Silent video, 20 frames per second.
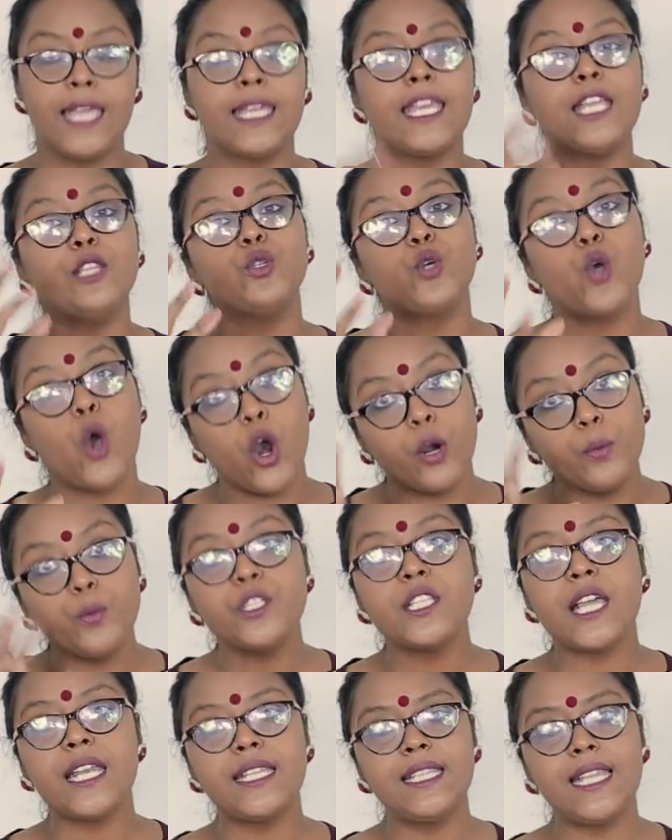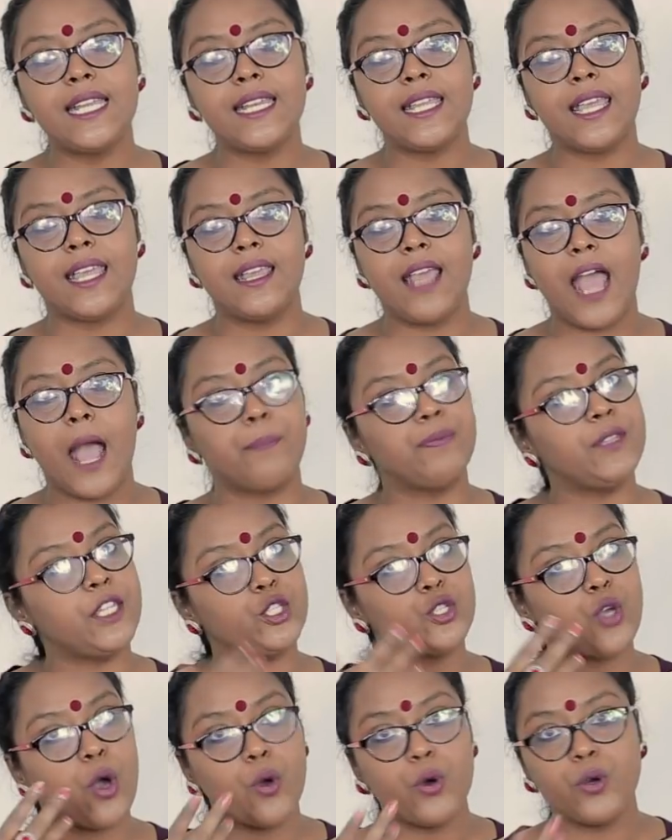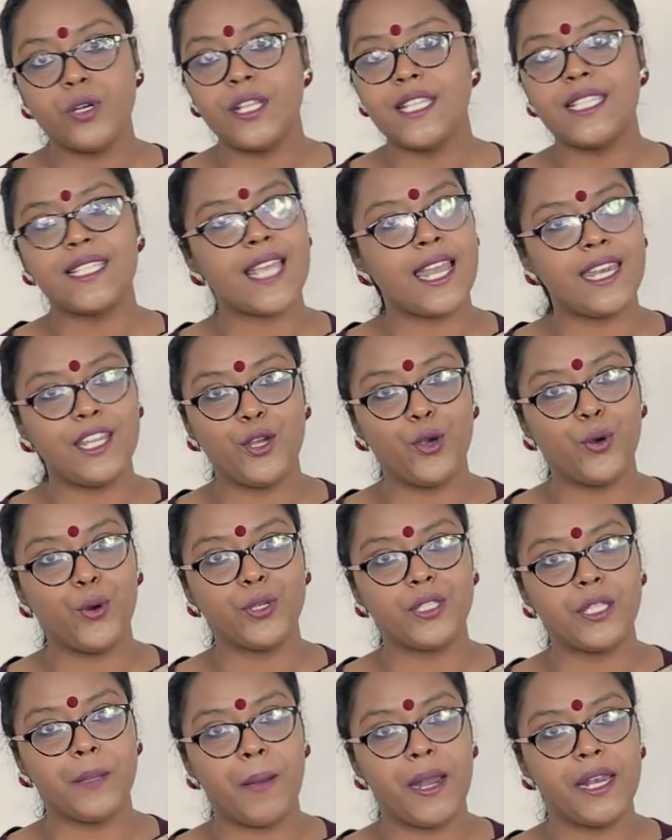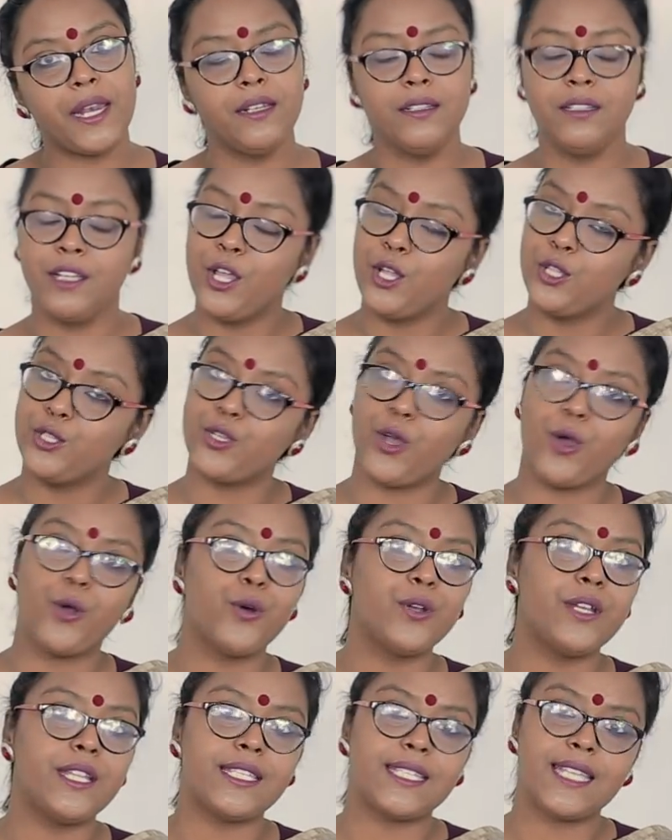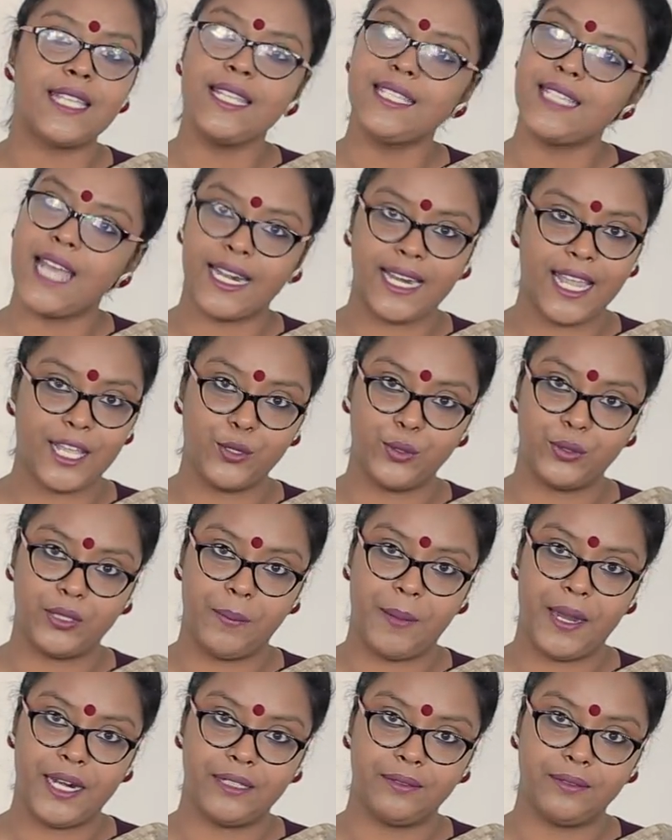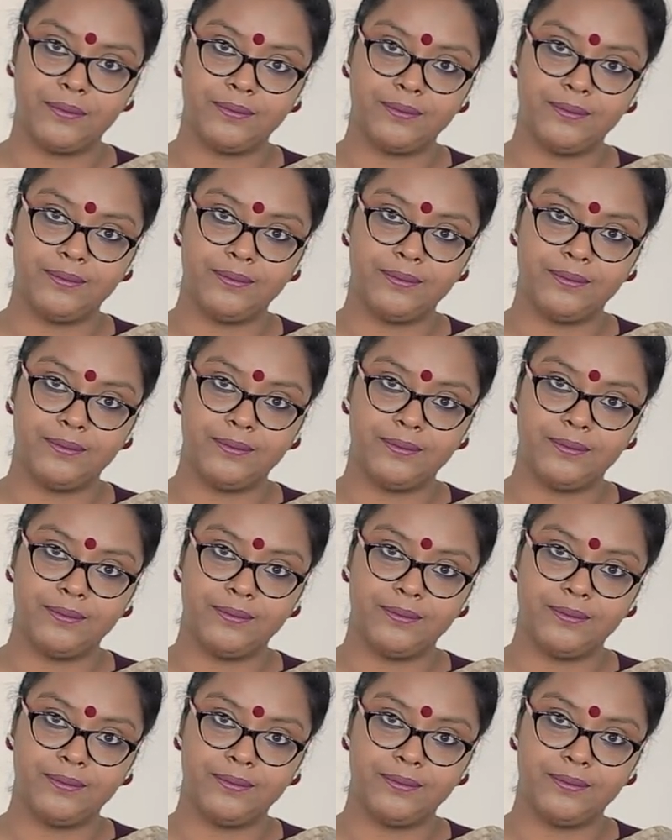কিন্তু কর্মচারীদেরকে আপনি যখন ইচ্ছা নিয়োগ করতে পারেন যখন ইচ্ছা ছাঁটাই করতে পারেন